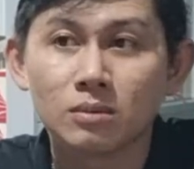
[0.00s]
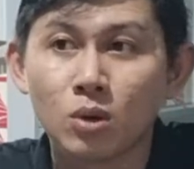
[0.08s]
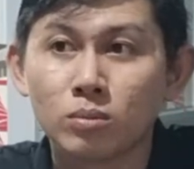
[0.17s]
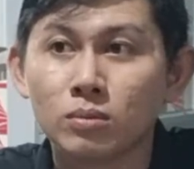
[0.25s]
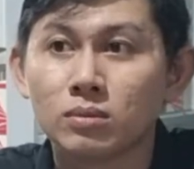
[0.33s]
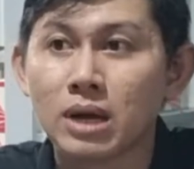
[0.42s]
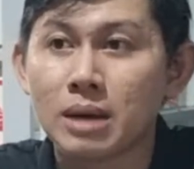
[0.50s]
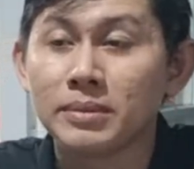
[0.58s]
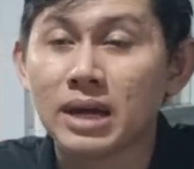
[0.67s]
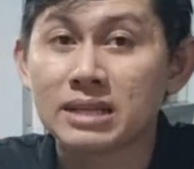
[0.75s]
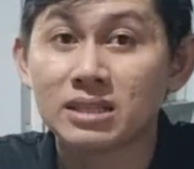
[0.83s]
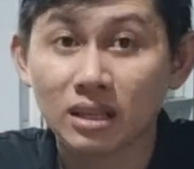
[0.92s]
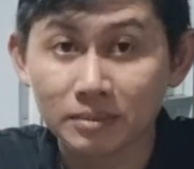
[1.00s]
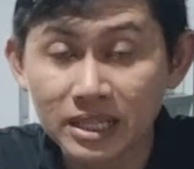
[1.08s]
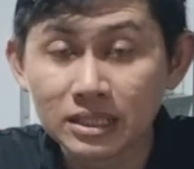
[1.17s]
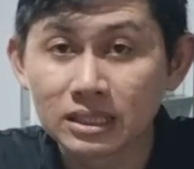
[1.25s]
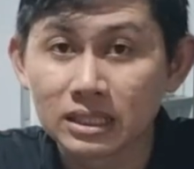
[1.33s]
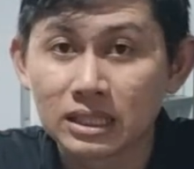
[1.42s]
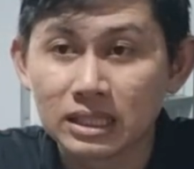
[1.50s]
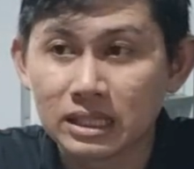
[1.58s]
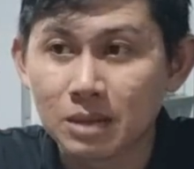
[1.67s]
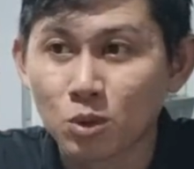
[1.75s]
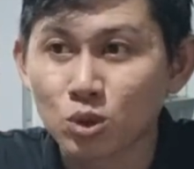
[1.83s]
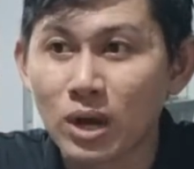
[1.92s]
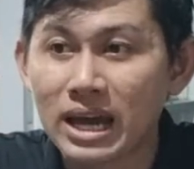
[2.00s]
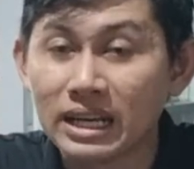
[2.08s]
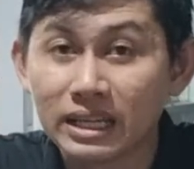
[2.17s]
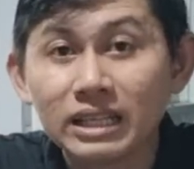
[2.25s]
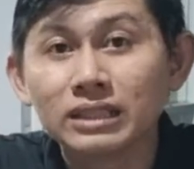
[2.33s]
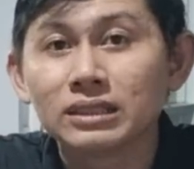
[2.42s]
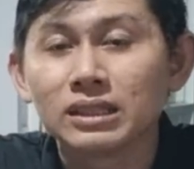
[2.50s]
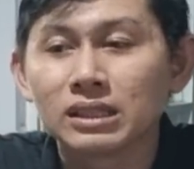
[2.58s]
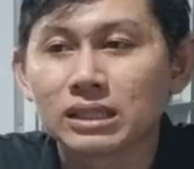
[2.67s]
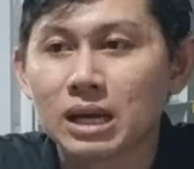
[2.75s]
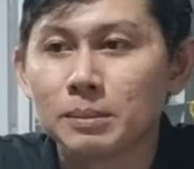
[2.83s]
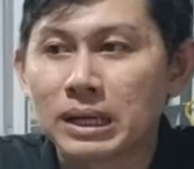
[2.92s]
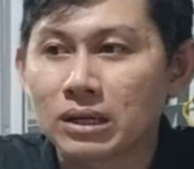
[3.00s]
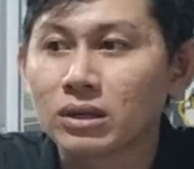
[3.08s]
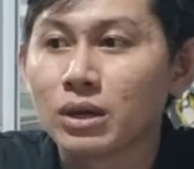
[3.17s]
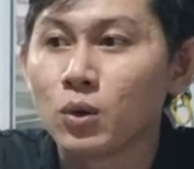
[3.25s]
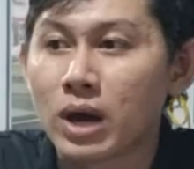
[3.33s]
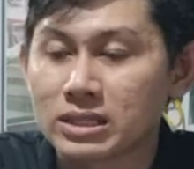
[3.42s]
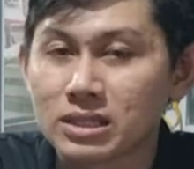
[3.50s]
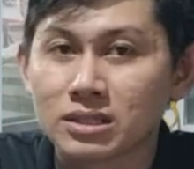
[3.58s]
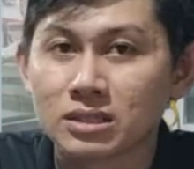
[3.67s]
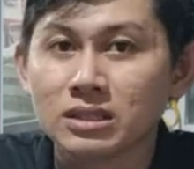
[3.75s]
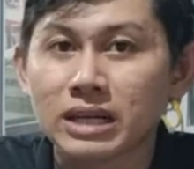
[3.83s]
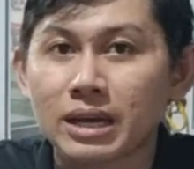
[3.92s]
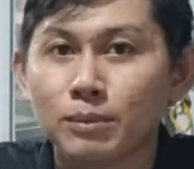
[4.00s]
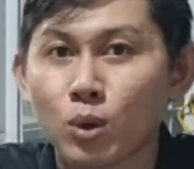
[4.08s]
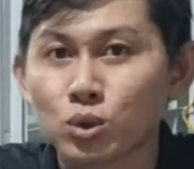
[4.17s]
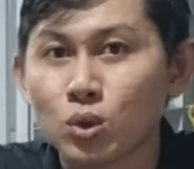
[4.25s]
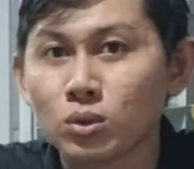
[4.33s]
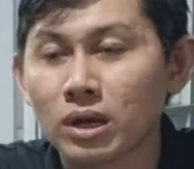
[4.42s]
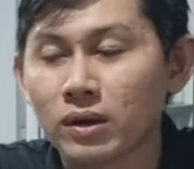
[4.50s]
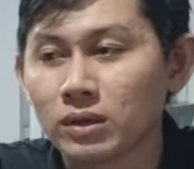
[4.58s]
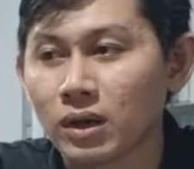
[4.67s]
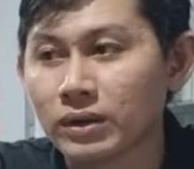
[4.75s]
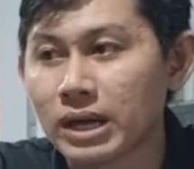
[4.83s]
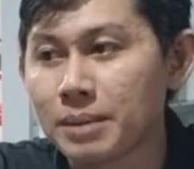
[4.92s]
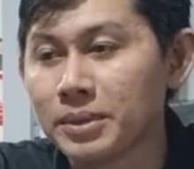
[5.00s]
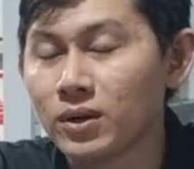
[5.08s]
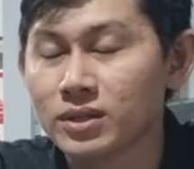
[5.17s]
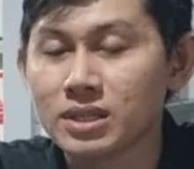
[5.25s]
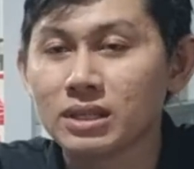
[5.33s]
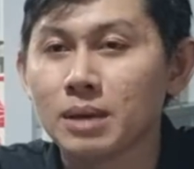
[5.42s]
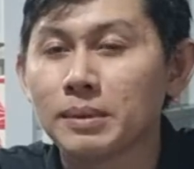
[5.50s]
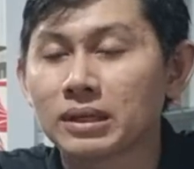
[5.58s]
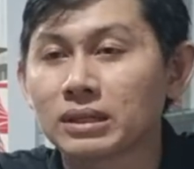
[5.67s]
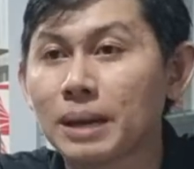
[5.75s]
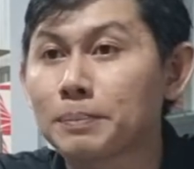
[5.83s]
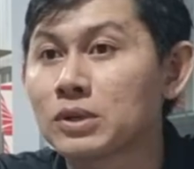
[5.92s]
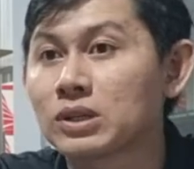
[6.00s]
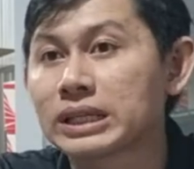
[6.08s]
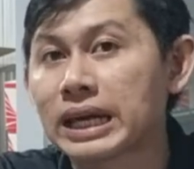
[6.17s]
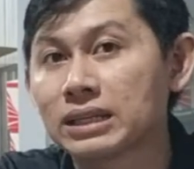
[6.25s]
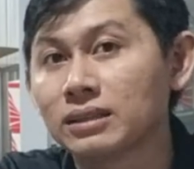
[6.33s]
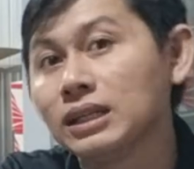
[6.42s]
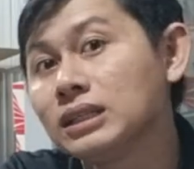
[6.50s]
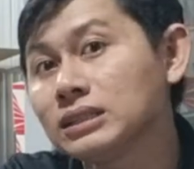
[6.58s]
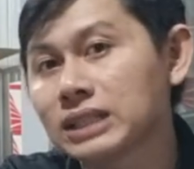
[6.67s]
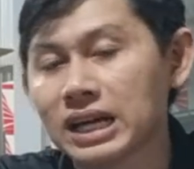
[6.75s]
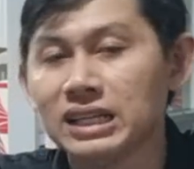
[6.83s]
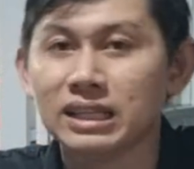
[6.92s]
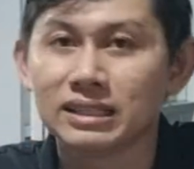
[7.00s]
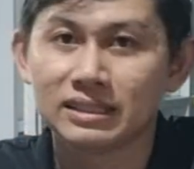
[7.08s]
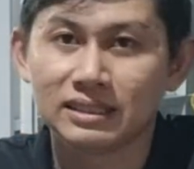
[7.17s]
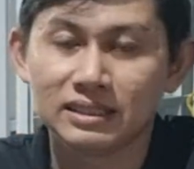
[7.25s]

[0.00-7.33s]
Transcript: một axit amin và một số alanin để mà nó điều hòa sinh trưởng cây, một số loại amino acid để mà nó cắt cho cái cây nó lớn trái lên,